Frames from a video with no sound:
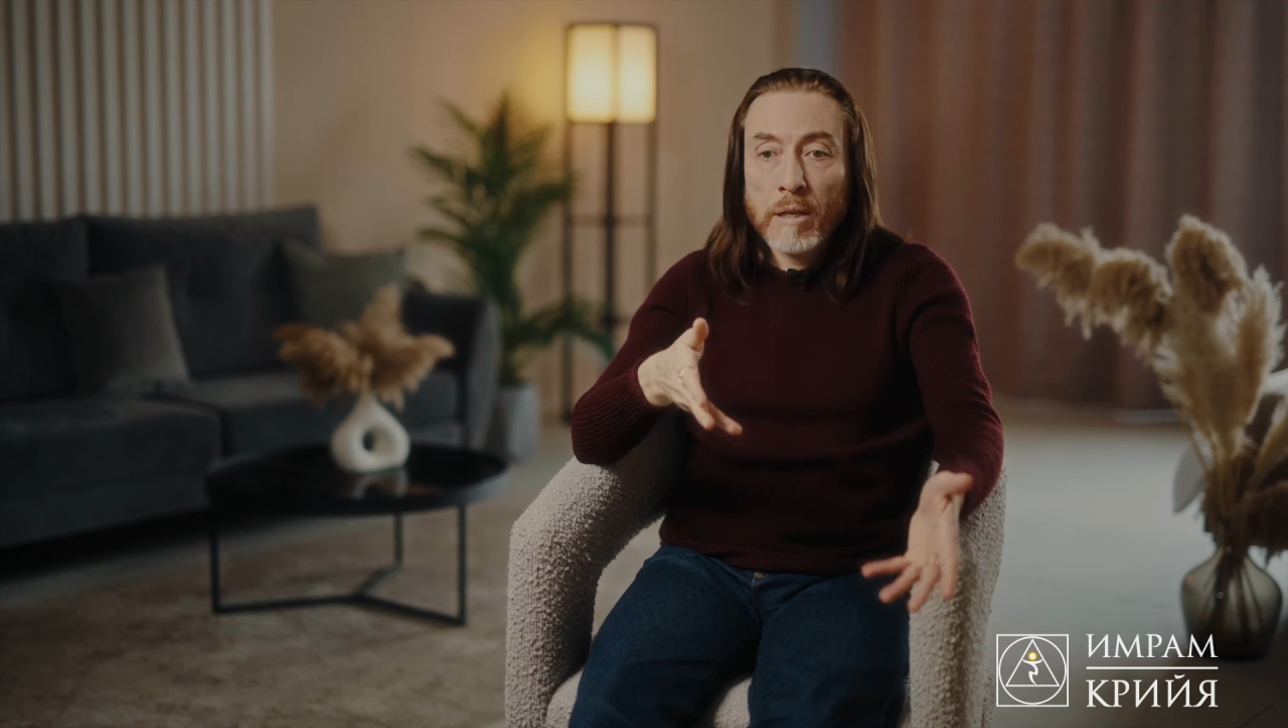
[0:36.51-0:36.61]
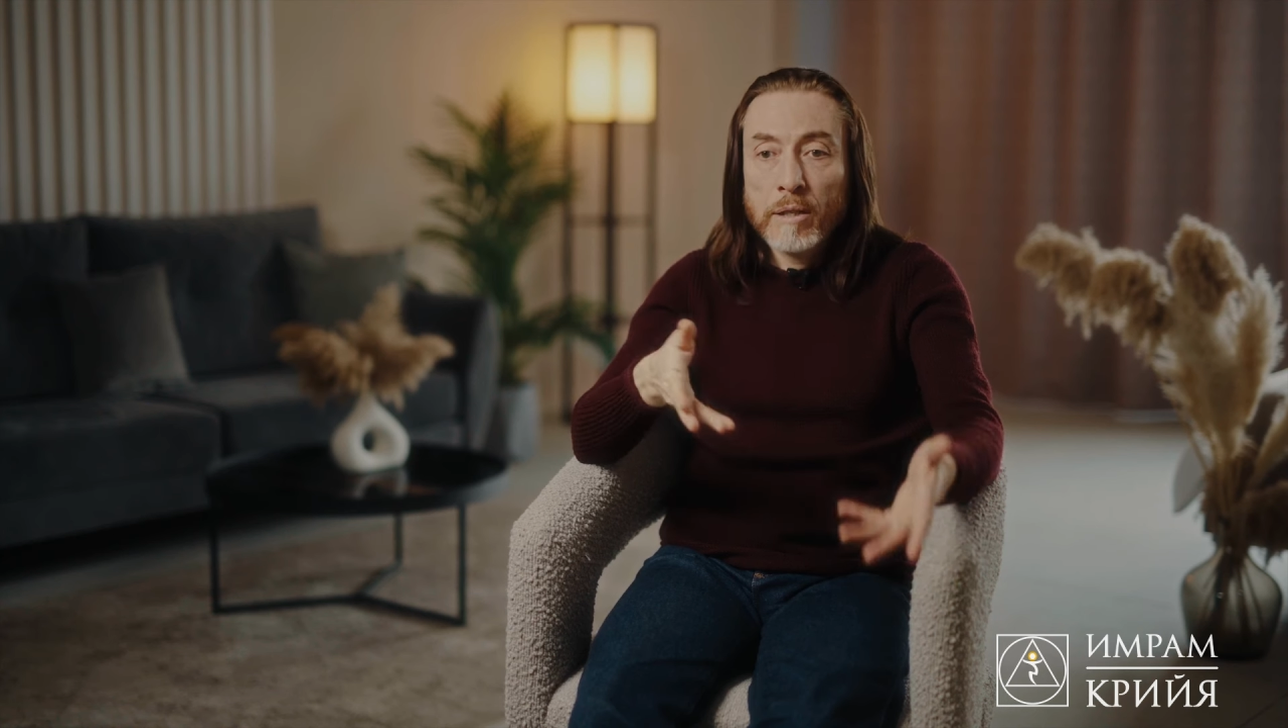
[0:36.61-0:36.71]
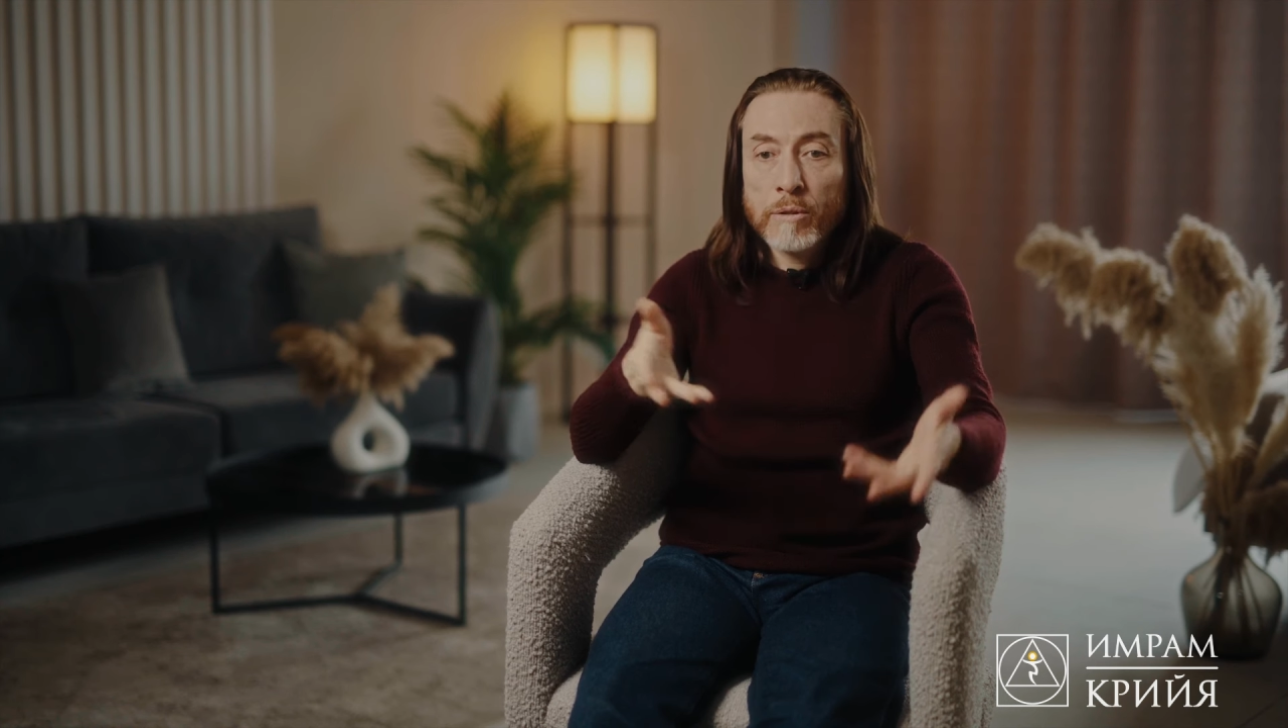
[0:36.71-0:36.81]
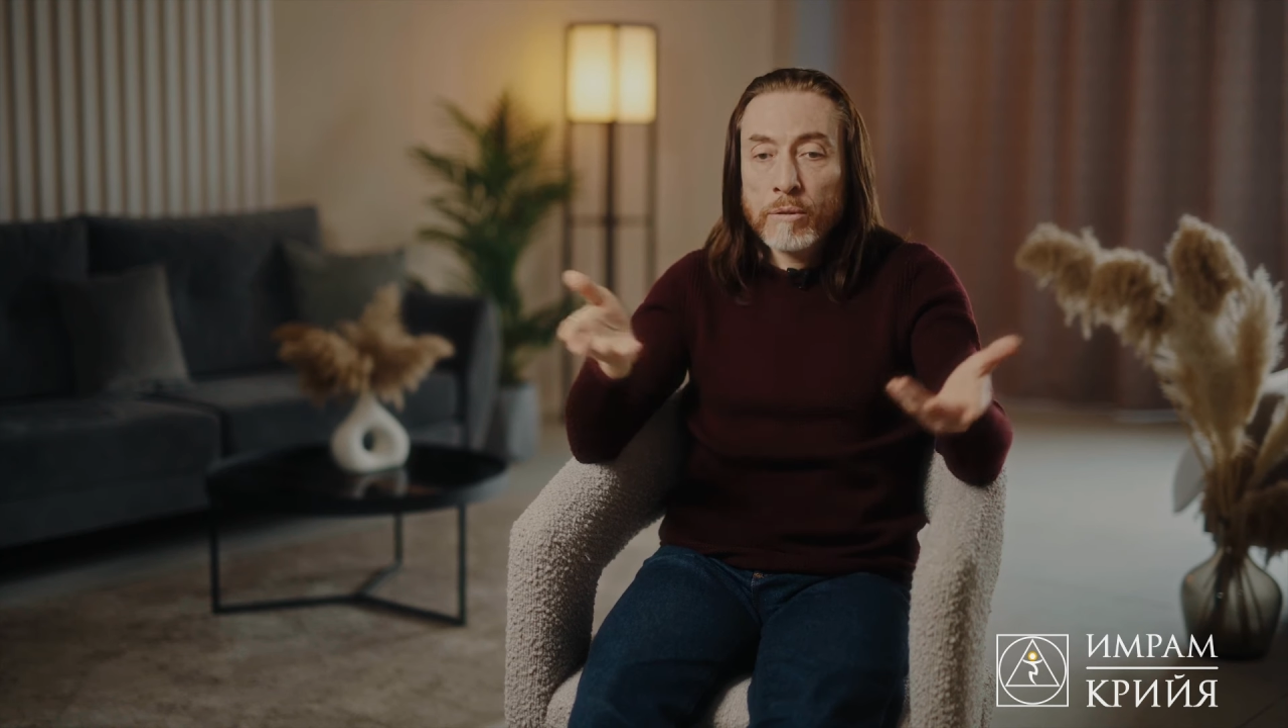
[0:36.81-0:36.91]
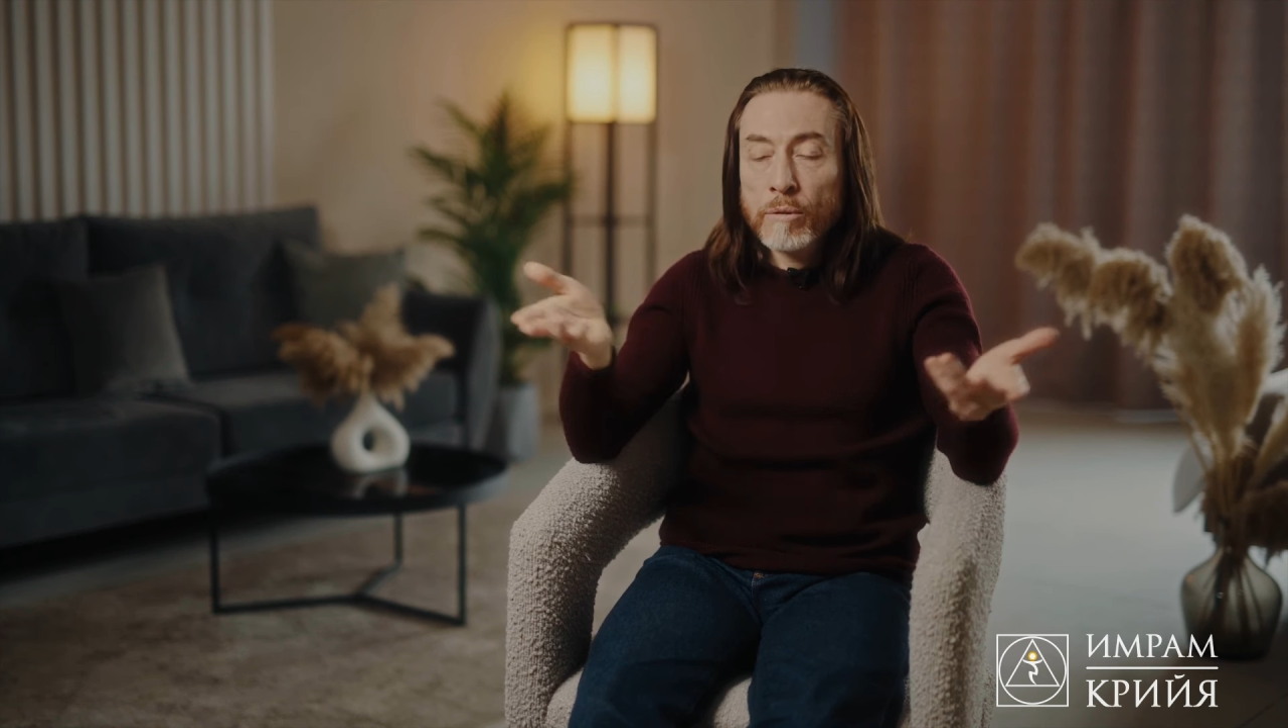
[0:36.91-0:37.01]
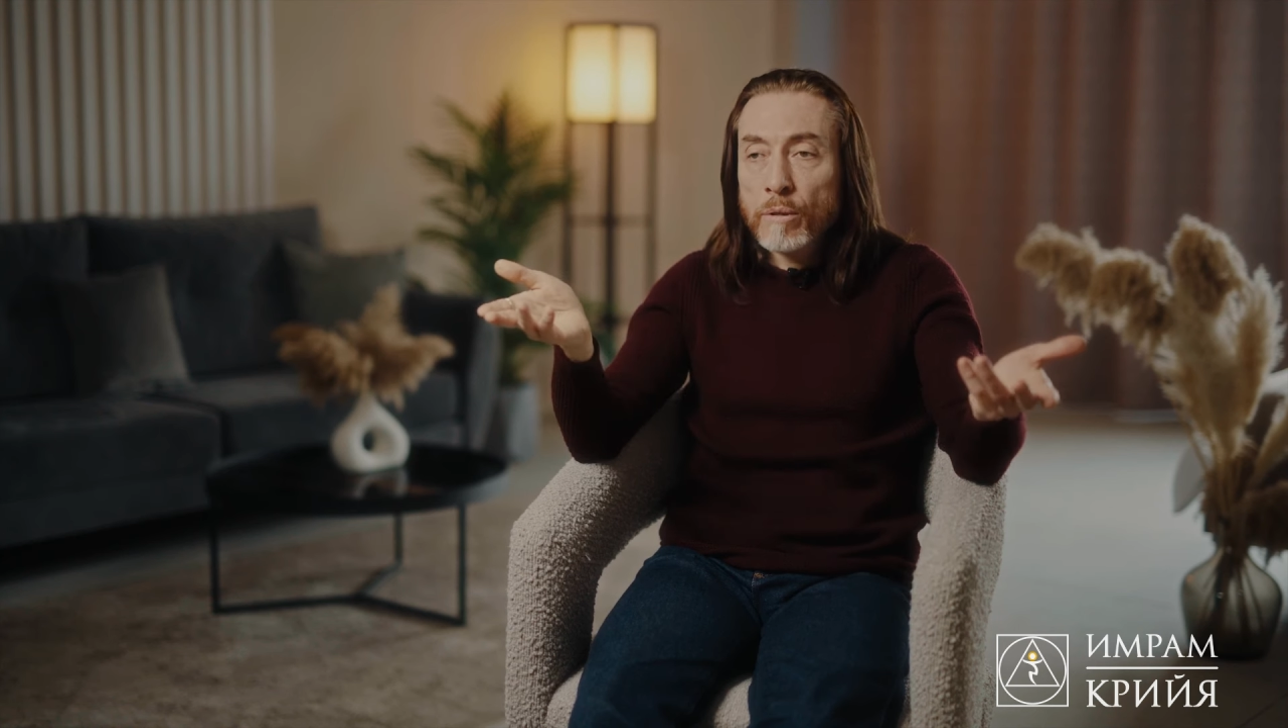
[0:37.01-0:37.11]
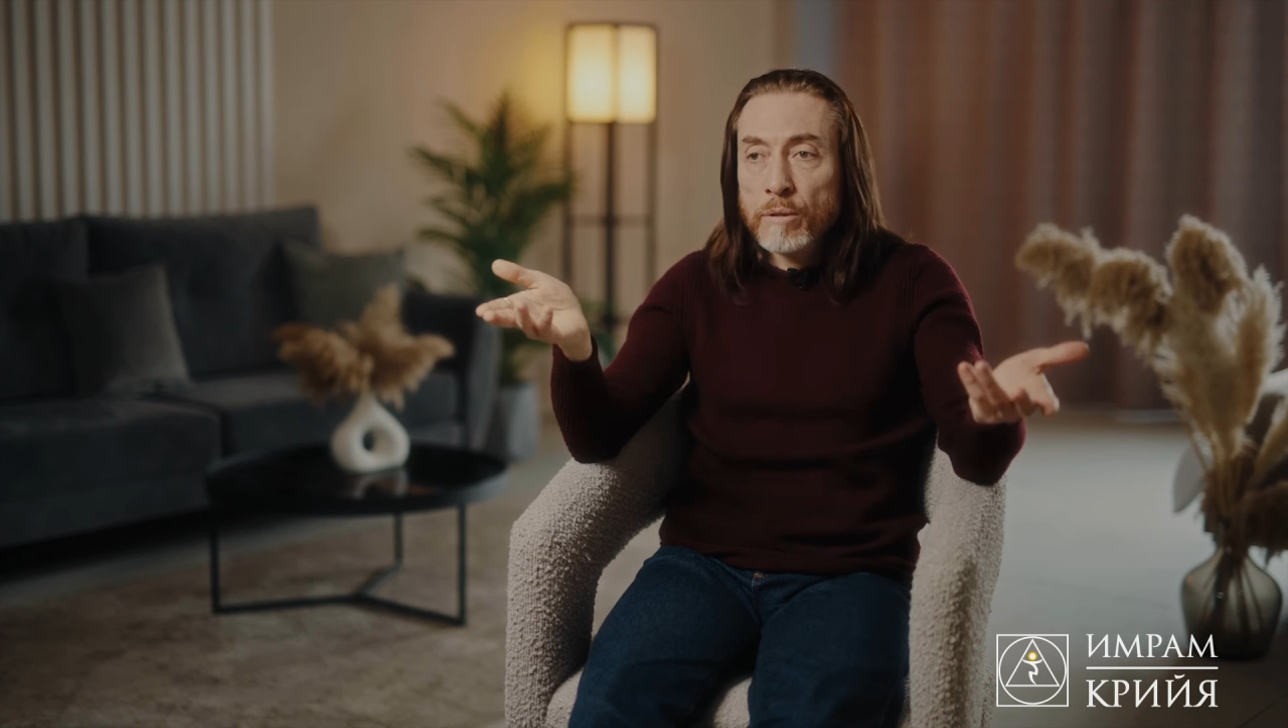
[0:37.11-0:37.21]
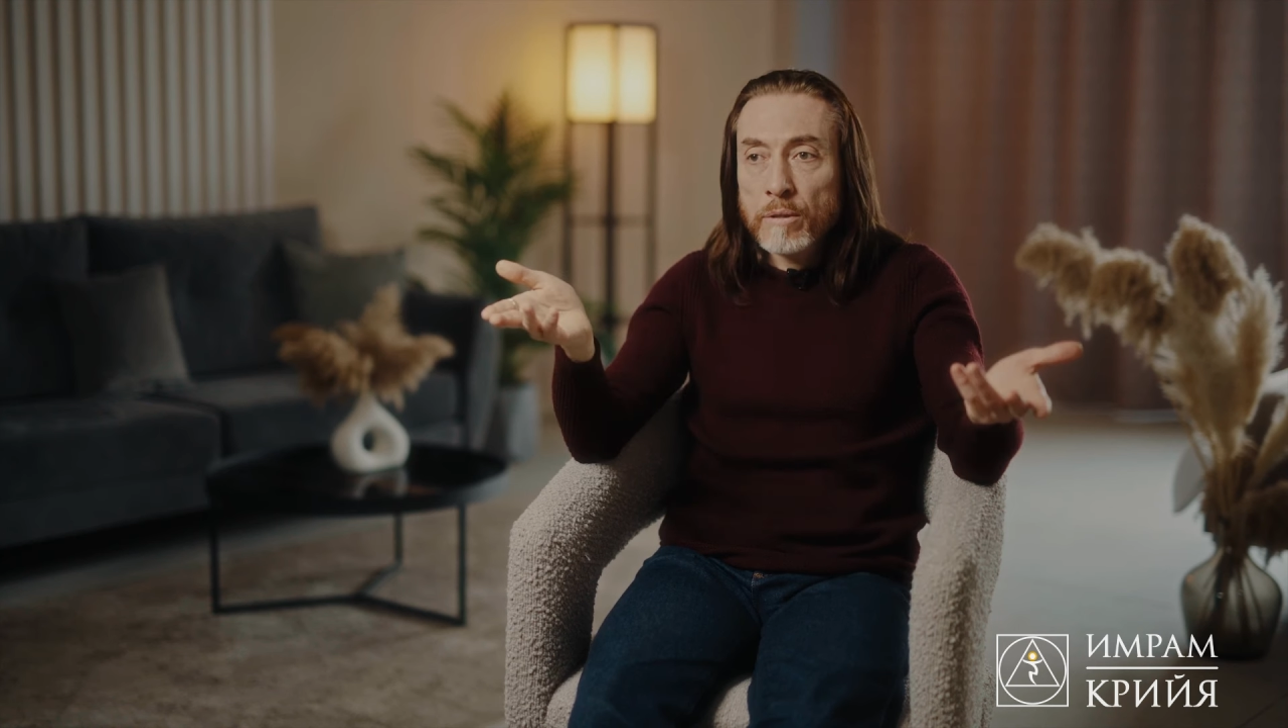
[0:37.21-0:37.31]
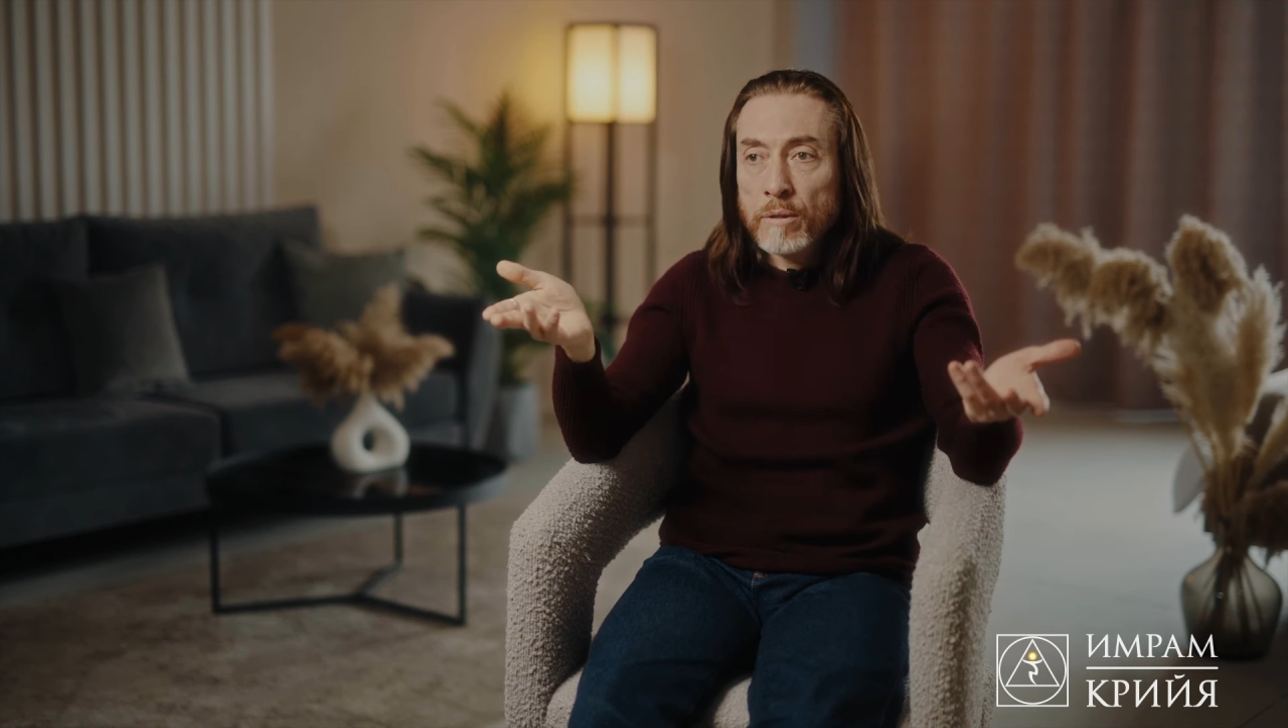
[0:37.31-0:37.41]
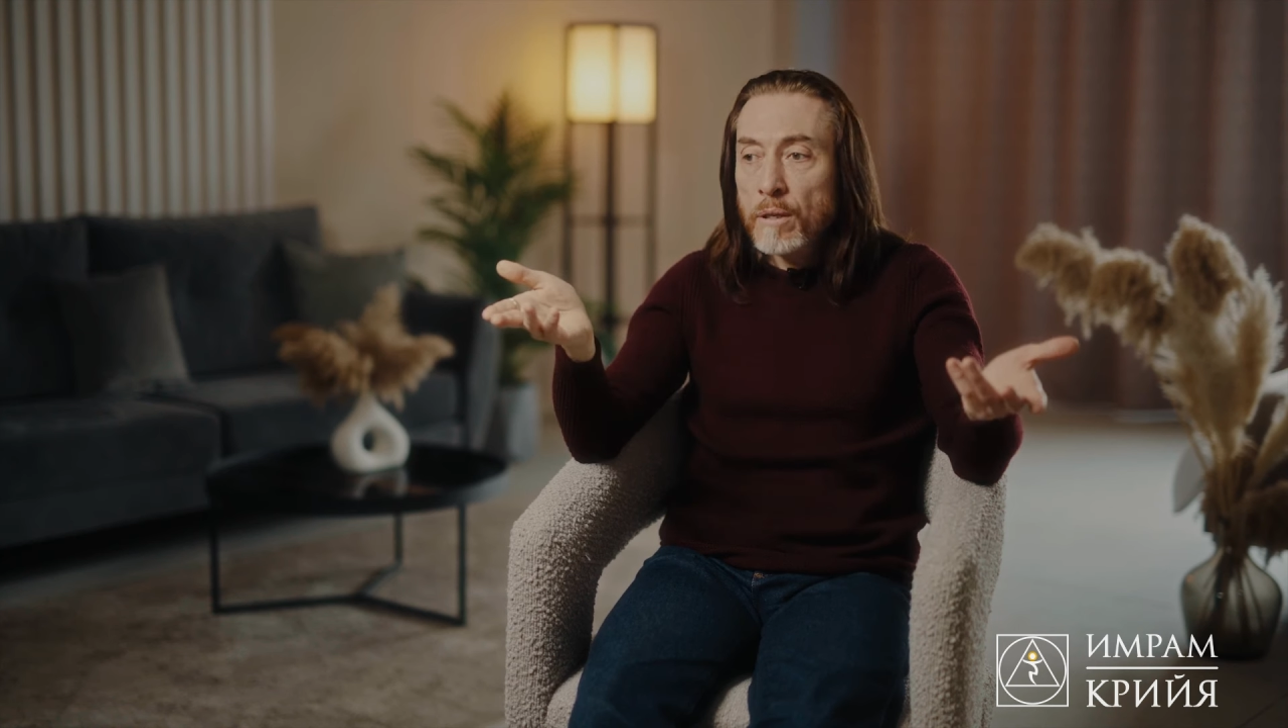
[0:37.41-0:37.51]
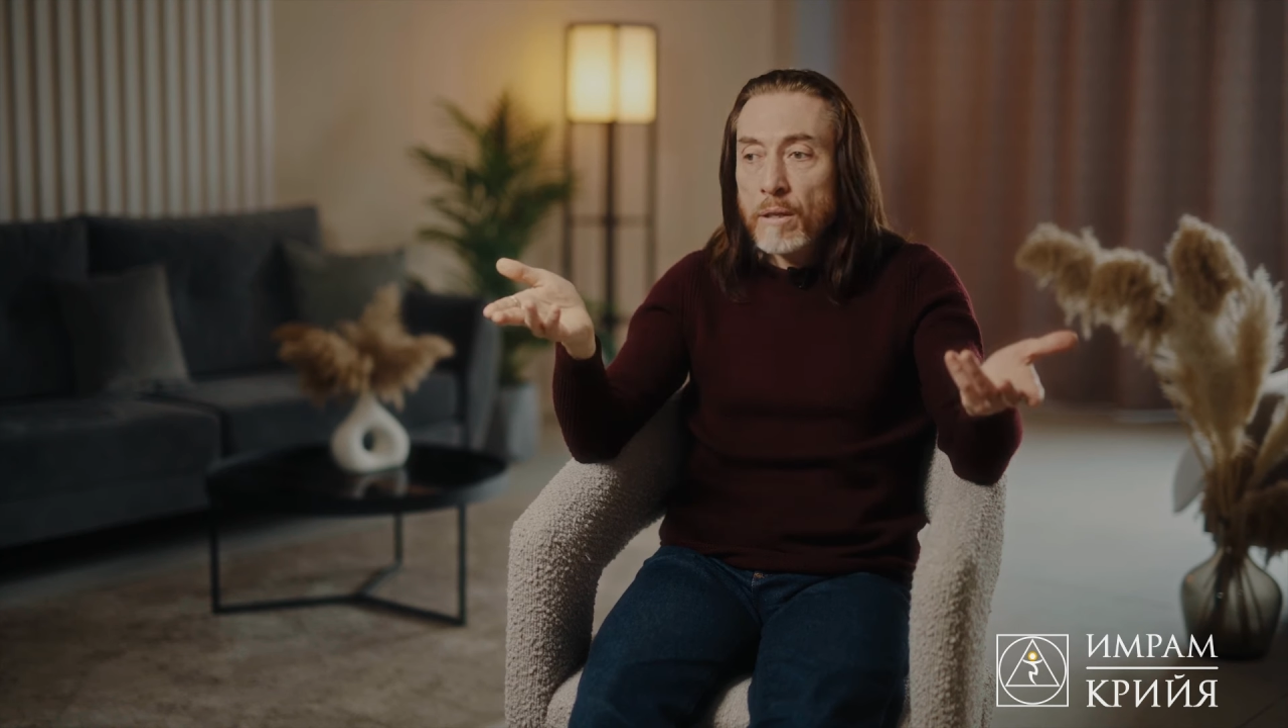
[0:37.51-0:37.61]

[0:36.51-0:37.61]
и он голоден,